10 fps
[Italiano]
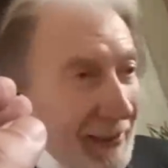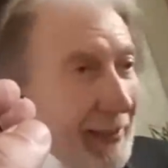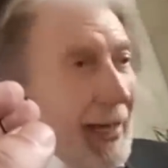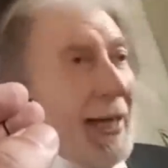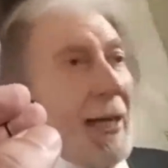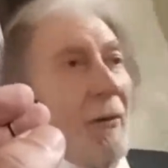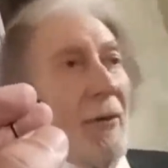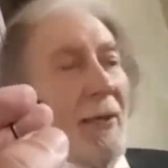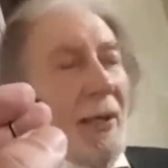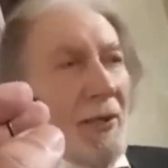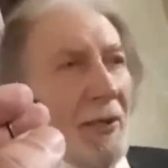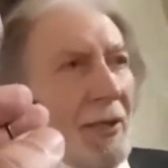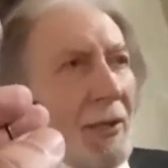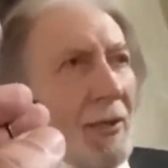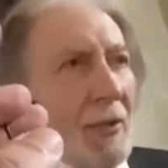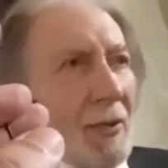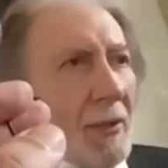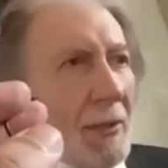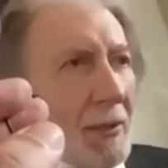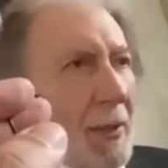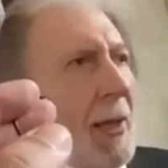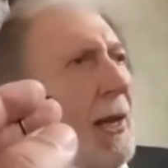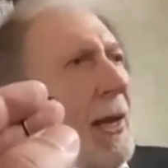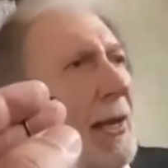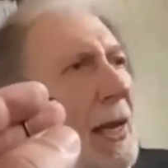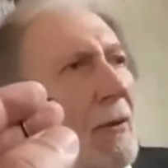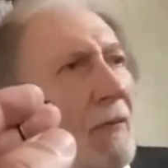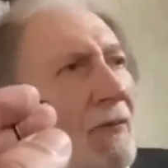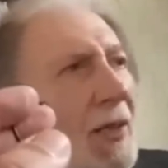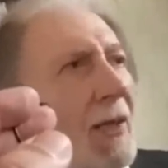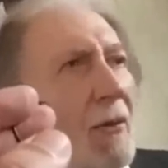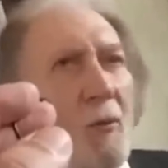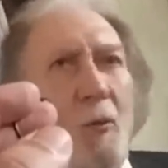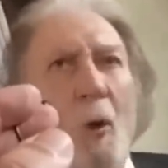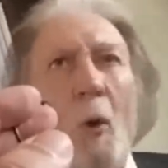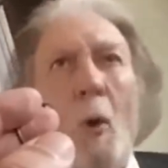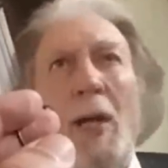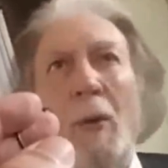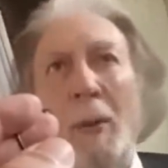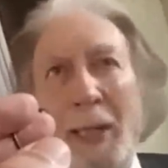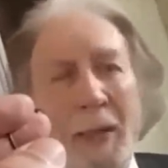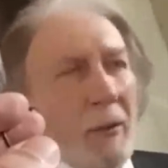anche con intercettazioni, le confida un suo coinquilino,